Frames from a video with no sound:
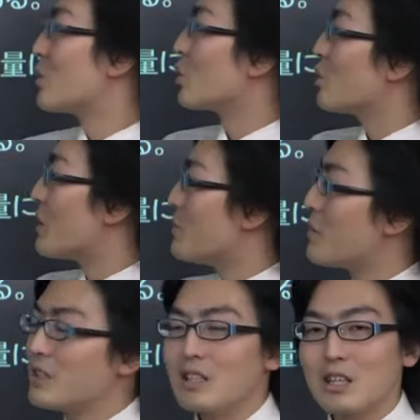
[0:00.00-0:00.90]
言葉いっ
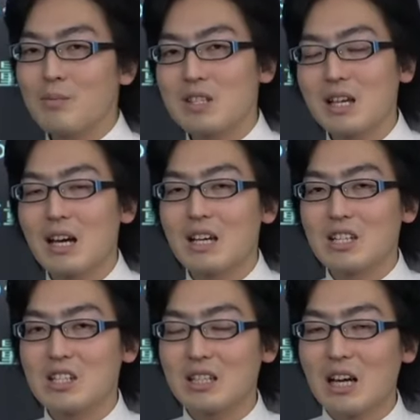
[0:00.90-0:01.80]
ぱい出てきますが、
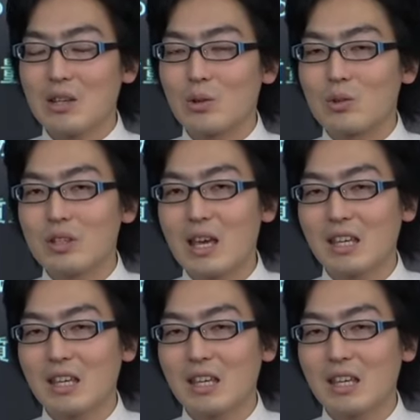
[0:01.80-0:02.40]
しっかりと定